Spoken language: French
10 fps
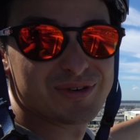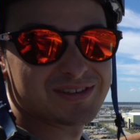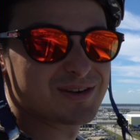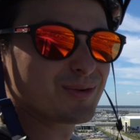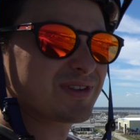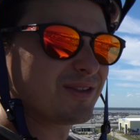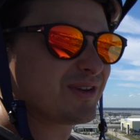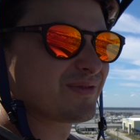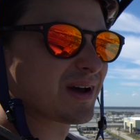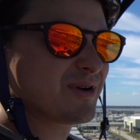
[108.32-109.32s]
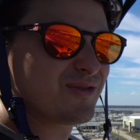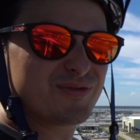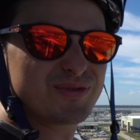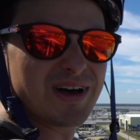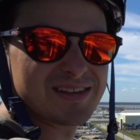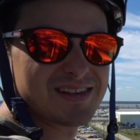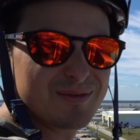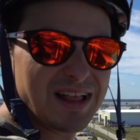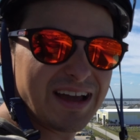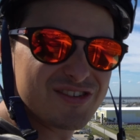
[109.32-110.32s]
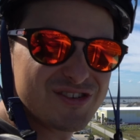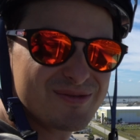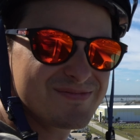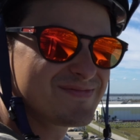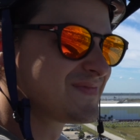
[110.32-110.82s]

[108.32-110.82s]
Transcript: Fait que c'est cool, ça nous donne vraiment une vue d'ensemble de la région.